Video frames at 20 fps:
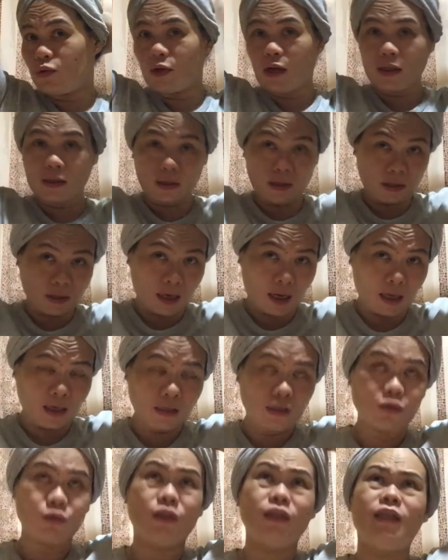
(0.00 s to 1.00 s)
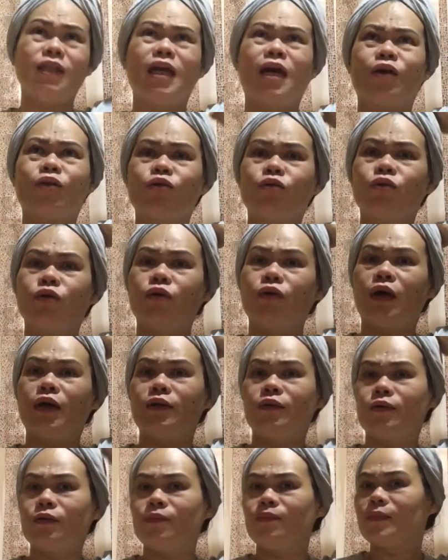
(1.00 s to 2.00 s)
natin guys. So hindi na ako,
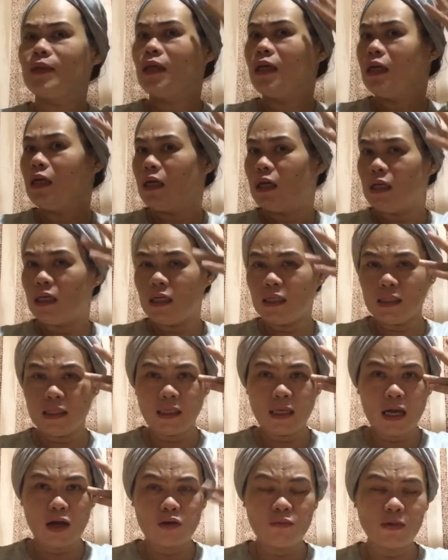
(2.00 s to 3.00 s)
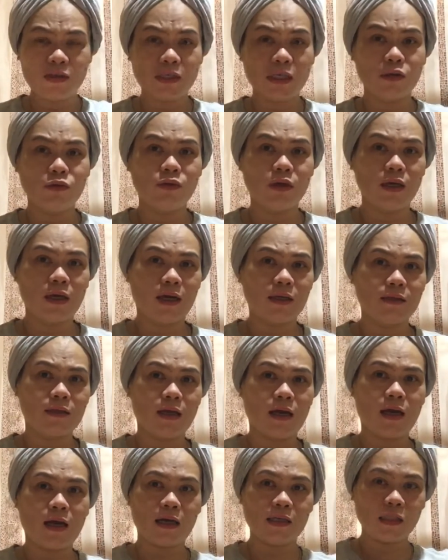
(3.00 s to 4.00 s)
ano, na ako masyadong
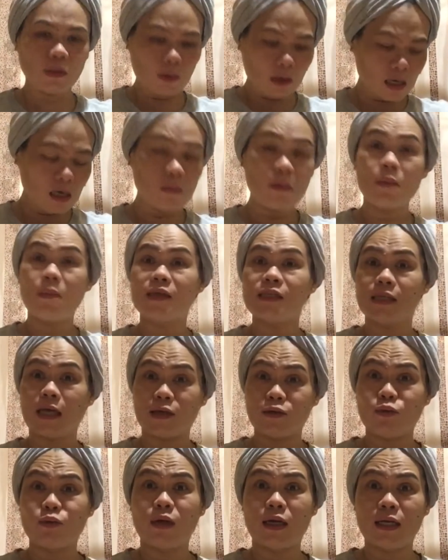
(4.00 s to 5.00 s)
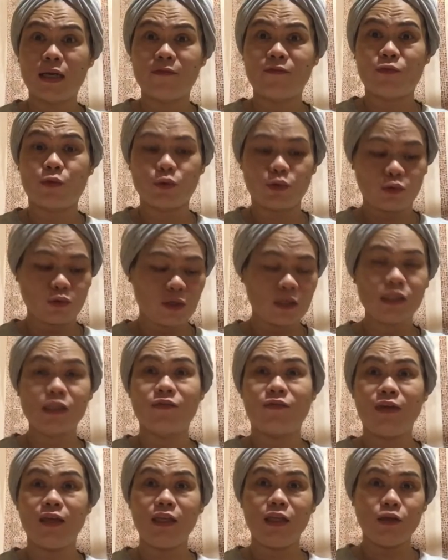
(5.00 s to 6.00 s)
naghanda kasi wala namang masyadong gana for today's
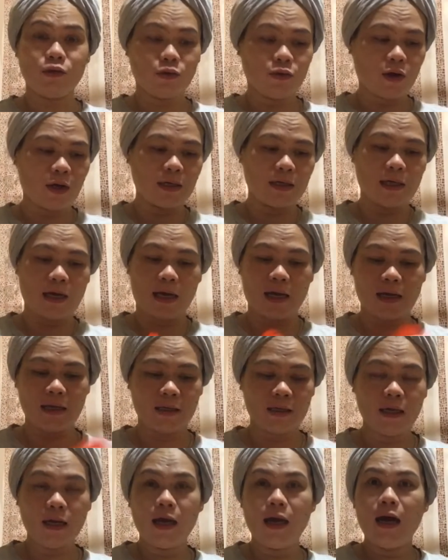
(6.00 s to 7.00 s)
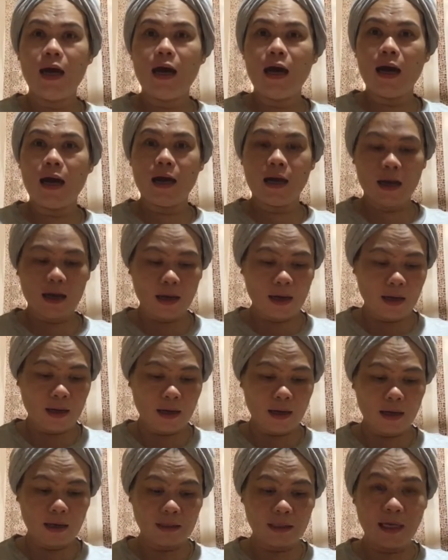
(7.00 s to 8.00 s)
video. Ayan.
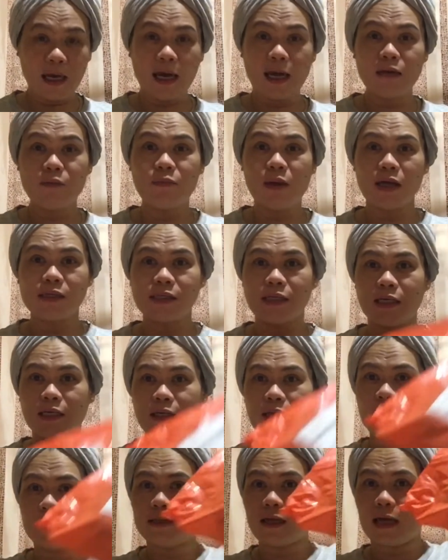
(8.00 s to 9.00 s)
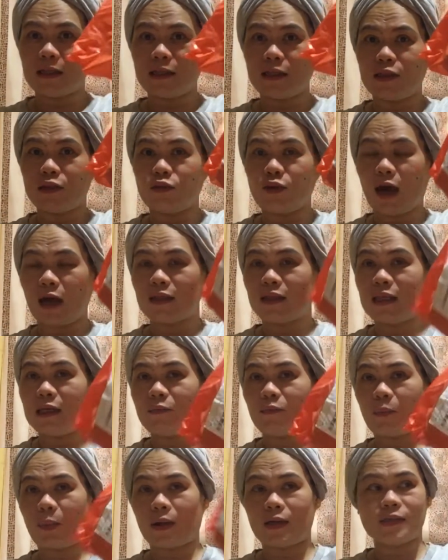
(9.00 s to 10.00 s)
Uh, I-unboxing lang natin itong ating
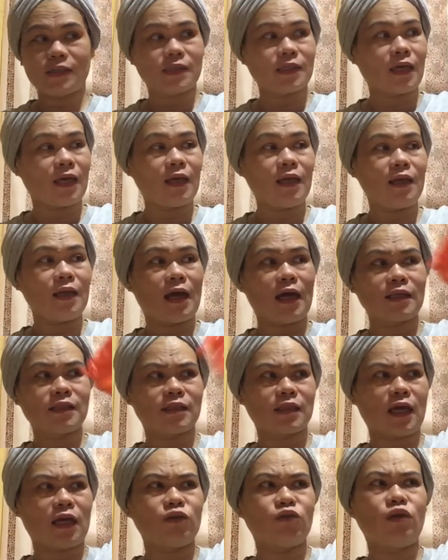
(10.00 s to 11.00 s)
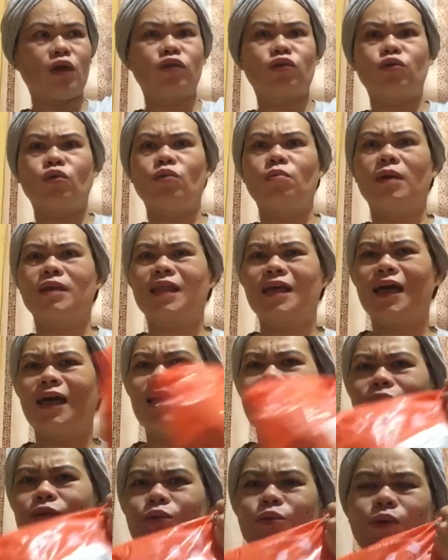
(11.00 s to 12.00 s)
parcel. Last, ano na to, matagal
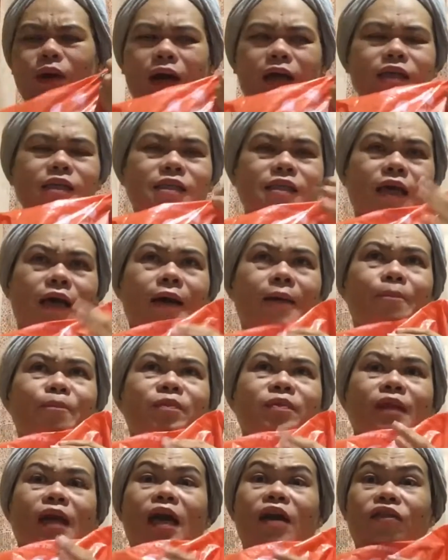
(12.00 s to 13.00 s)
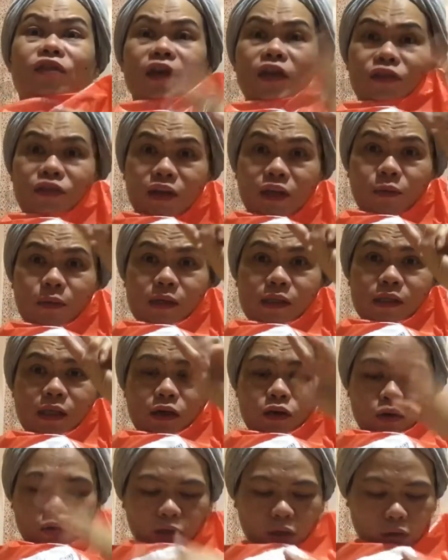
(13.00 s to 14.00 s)
na to guys. Um, I think 3 weeks
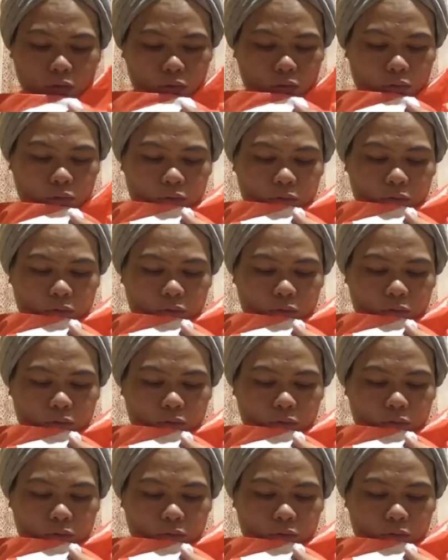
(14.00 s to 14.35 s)
ago na to.